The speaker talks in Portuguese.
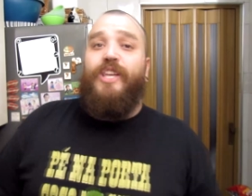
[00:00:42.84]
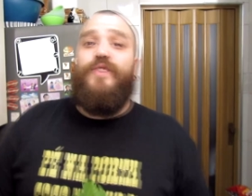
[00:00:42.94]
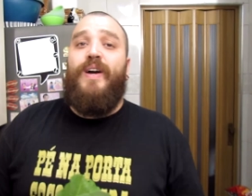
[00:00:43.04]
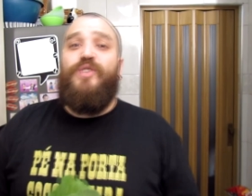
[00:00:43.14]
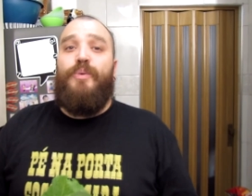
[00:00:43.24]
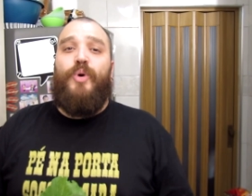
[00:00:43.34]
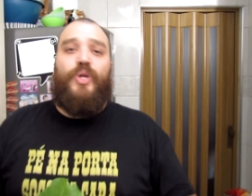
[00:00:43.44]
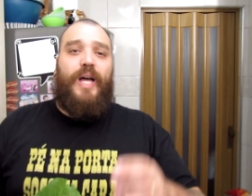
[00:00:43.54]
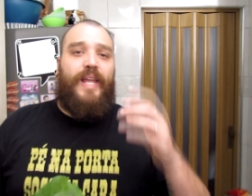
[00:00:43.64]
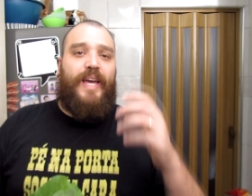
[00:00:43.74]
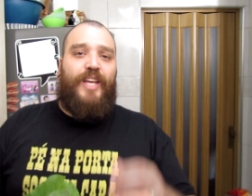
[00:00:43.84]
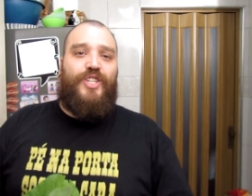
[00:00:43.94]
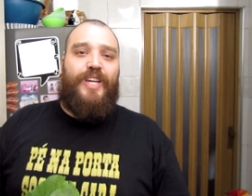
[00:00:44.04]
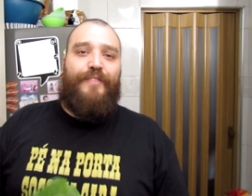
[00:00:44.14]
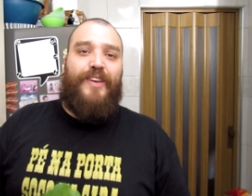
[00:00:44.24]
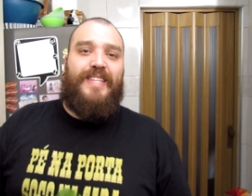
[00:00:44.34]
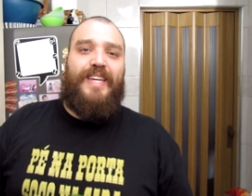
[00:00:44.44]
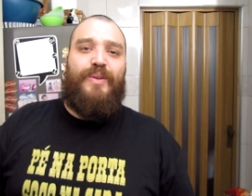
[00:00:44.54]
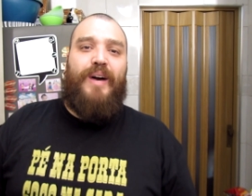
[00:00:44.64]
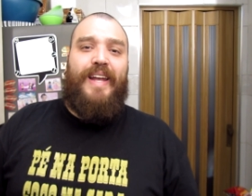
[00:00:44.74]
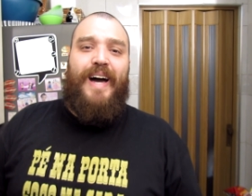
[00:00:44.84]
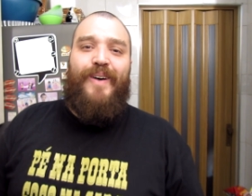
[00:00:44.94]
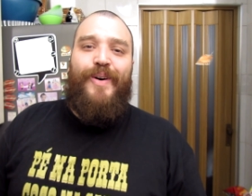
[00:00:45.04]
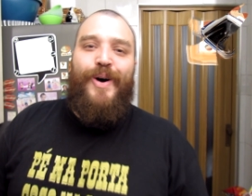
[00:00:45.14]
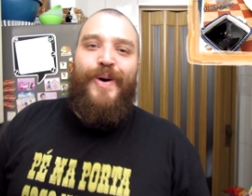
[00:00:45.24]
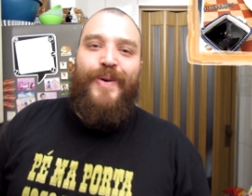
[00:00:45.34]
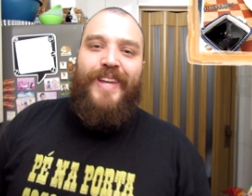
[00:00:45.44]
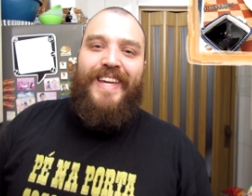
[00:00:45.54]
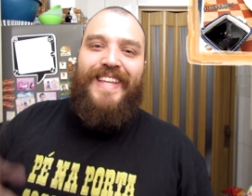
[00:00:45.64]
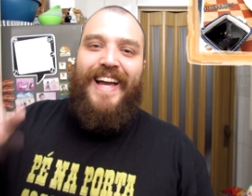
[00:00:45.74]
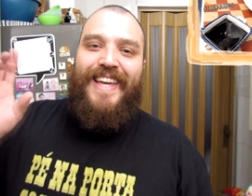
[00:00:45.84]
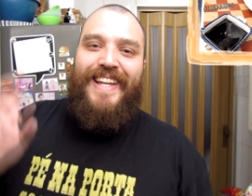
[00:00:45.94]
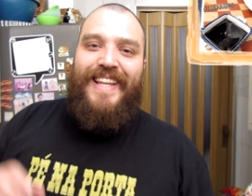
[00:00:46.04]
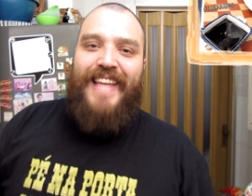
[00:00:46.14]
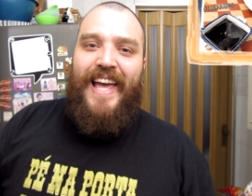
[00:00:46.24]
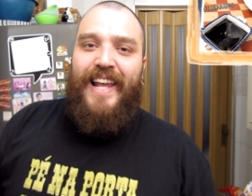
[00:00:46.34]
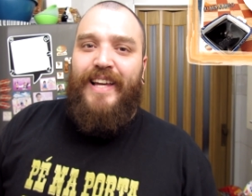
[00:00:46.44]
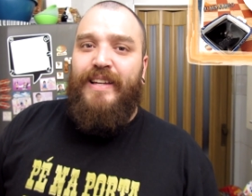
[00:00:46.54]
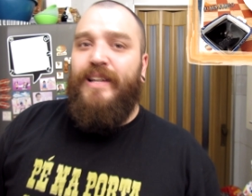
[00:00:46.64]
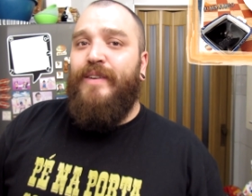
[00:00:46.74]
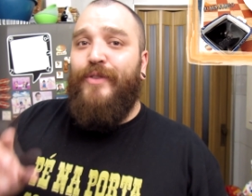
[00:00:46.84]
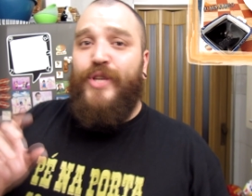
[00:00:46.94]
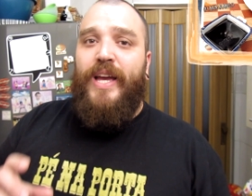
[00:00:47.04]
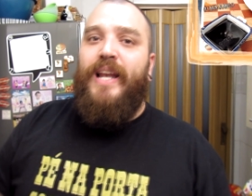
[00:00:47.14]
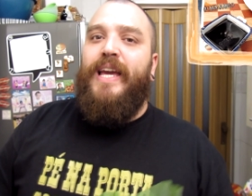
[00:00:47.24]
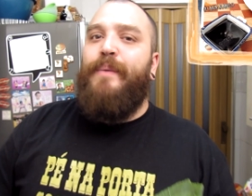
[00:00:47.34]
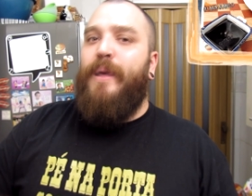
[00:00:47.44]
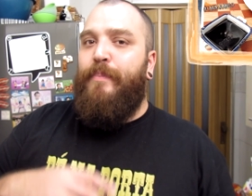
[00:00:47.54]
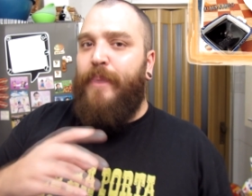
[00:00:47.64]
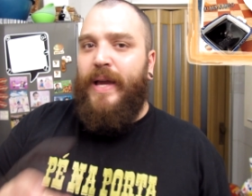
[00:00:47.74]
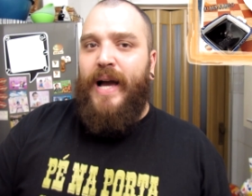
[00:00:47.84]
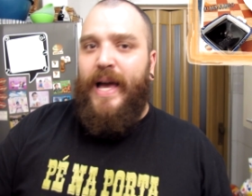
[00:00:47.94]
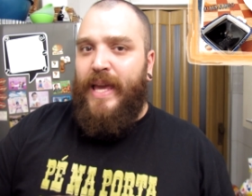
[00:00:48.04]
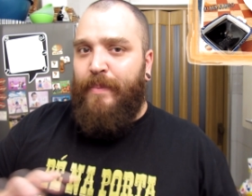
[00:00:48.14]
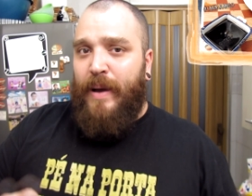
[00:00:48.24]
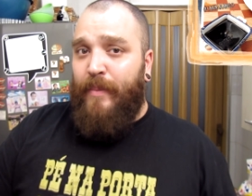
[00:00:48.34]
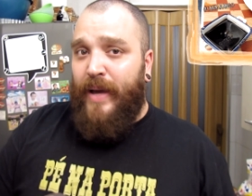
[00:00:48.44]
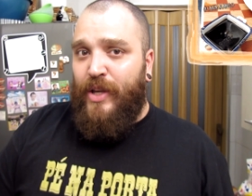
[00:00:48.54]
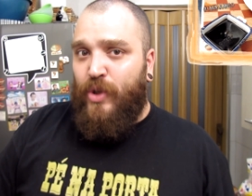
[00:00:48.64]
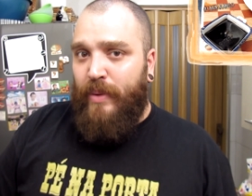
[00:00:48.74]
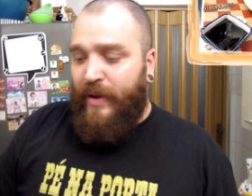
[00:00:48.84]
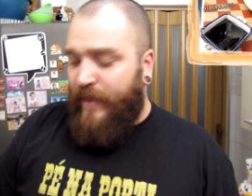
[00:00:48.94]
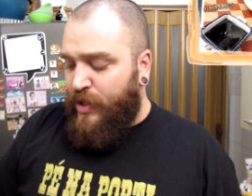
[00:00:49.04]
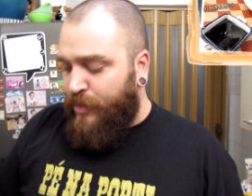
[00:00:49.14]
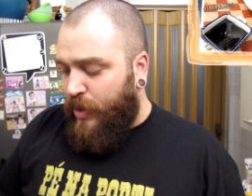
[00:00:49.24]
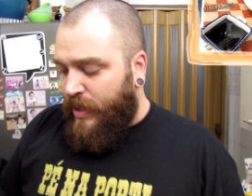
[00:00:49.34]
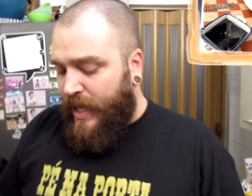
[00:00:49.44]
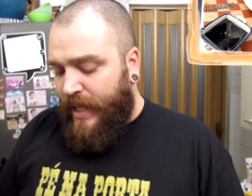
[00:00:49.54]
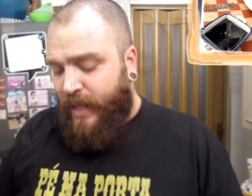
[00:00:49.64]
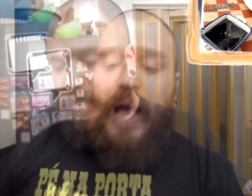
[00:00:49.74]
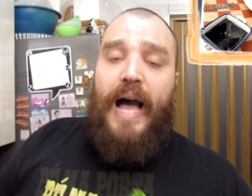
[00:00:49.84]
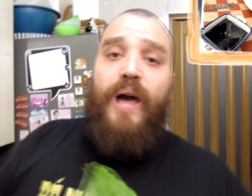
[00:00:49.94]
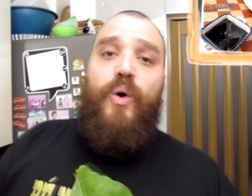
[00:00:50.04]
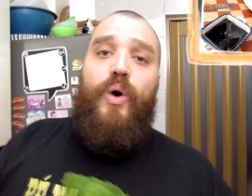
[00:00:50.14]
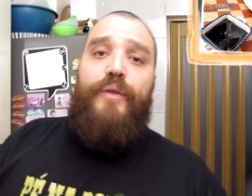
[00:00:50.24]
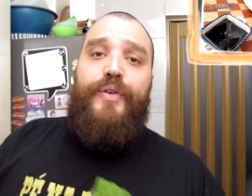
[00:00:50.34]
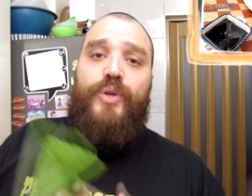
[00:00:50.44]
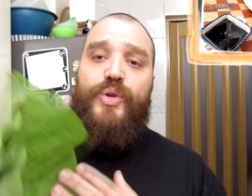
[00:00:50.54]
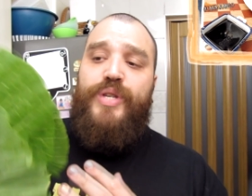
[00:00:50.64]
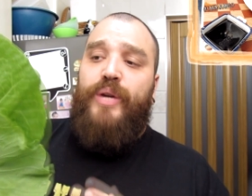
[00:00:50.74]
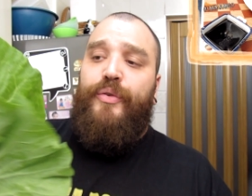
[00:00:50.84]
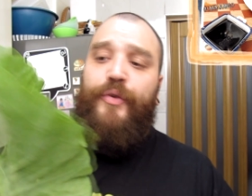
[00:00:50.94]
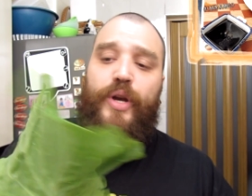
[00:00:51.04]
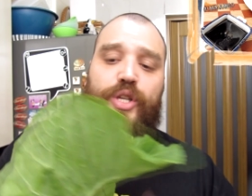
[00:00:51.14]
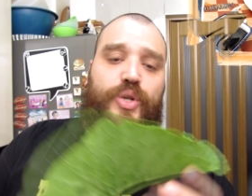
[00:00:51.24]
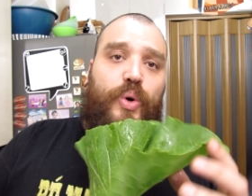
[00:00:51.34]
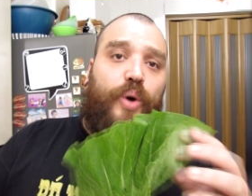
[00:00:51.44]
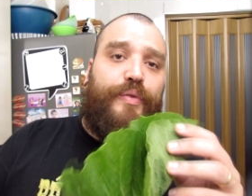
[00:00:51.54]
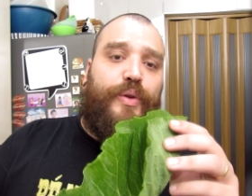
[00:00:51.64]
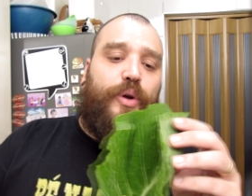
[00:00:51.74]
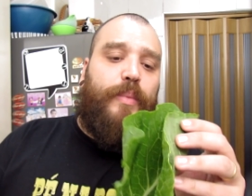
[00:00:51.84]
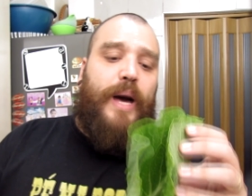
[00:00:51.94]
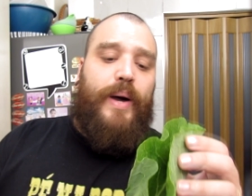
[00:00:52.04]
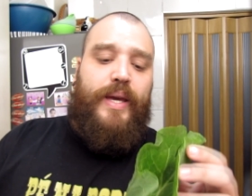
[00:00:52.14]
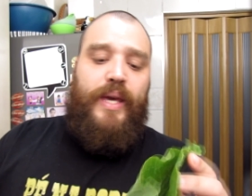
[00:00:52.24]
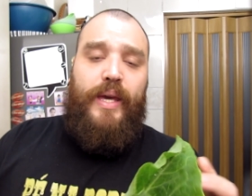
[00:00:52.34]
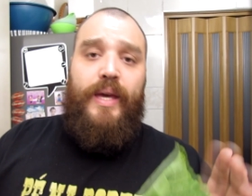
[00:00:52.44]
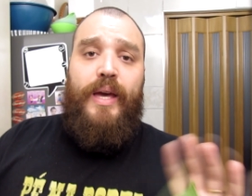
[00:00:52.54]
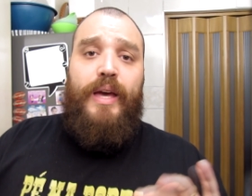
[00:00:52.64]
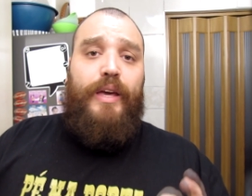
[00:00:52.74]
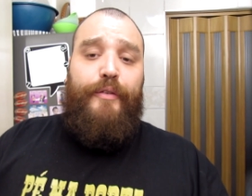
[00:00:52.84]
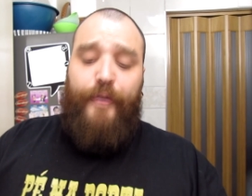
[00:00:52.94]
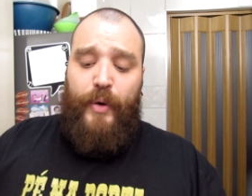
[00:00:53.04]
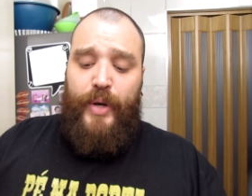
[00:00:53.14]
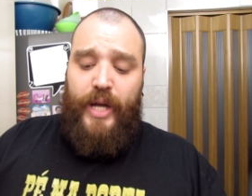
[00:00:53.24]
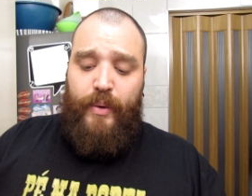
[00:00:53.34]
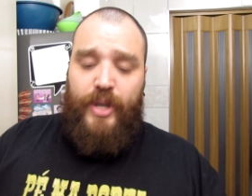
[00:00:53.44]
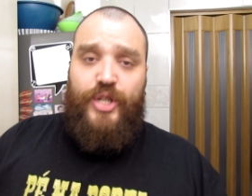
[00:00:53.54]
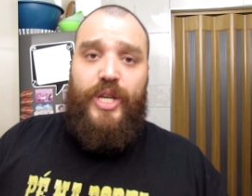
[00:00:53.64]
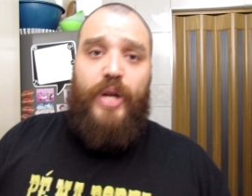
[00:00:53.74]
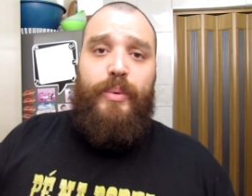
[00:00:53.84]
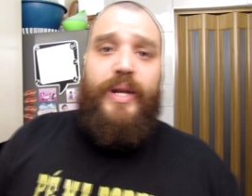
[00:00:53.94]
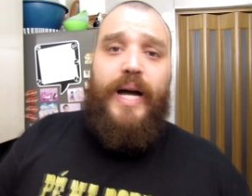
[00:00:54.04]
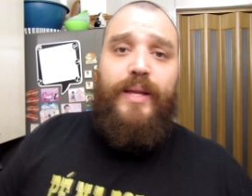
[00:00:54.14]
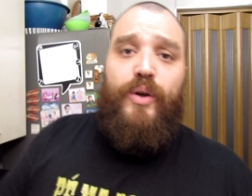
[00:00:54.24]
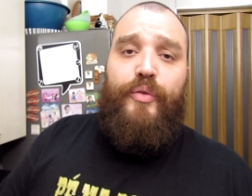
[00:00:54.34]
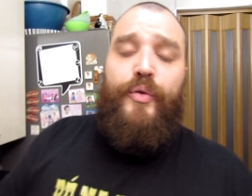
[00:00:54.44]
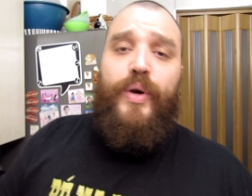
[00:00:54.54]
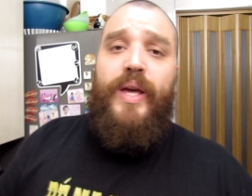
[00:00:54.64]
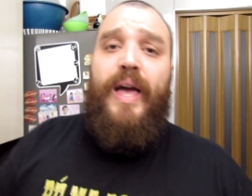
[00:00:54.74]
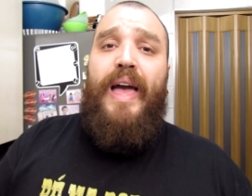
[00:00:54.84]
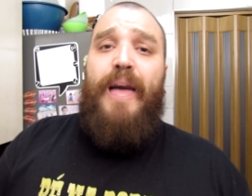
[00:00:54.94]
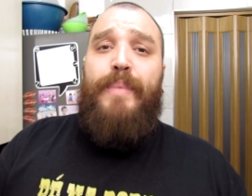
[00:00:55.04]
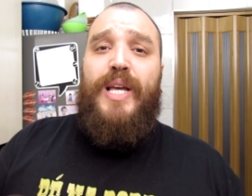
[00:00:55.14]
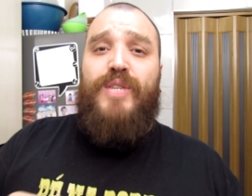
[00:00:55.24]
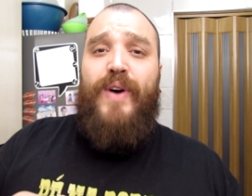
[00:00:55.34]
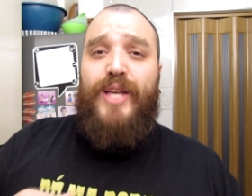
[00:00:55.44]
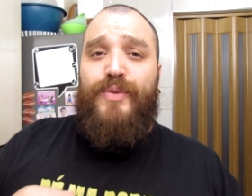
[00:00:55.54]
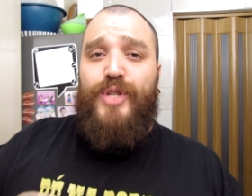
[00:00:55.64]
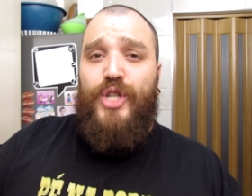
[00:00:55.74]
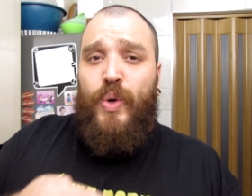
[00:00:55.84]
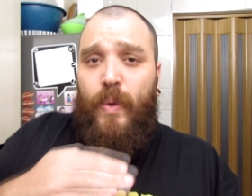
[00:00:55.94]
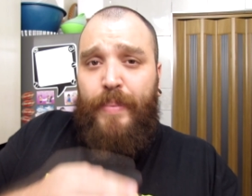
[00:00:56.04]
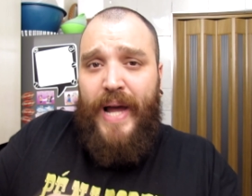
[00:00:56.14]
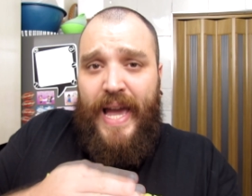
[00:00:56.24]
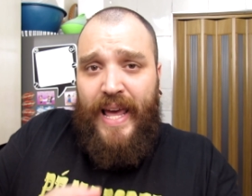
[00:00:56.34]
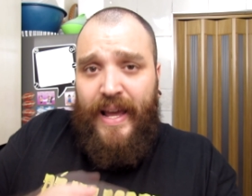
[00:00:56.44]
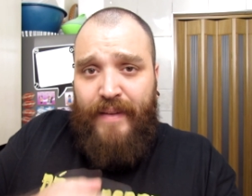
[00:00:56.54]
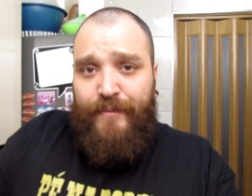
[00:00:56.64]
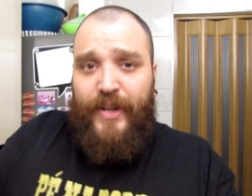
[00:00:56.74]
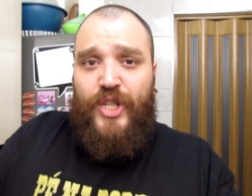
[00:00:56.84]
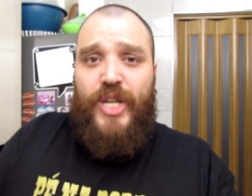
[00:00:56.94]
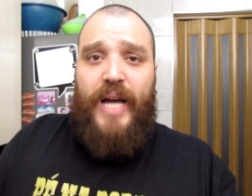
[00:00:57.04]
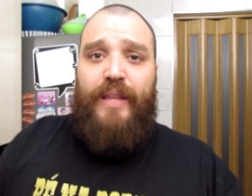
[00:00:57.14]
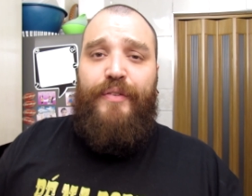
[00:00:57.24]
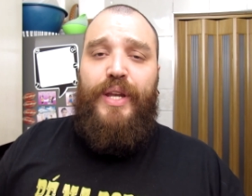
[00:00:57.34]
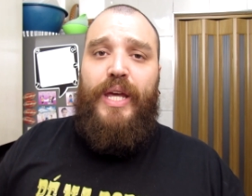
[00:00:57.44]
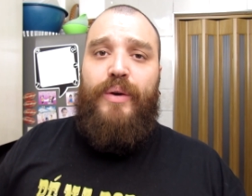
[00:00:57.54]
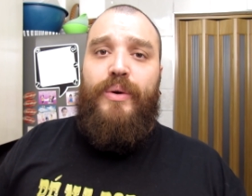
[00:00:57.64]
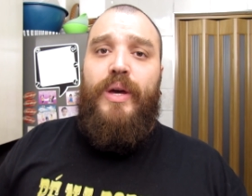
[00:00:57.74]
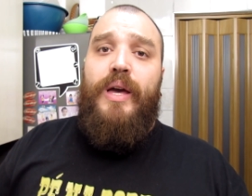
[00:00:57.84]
gente vai usar o molho tareia que a gente já fez aqui no canal. O link está aqui na tela. Você clica para pegar aí a manha de como é que faz o molho tareia. A couve, eu estou usando folha de couve normal aqui, que foi a única que eu achei no mercado que eu fui. É mais fácil você já comprar ela fatiada fininho,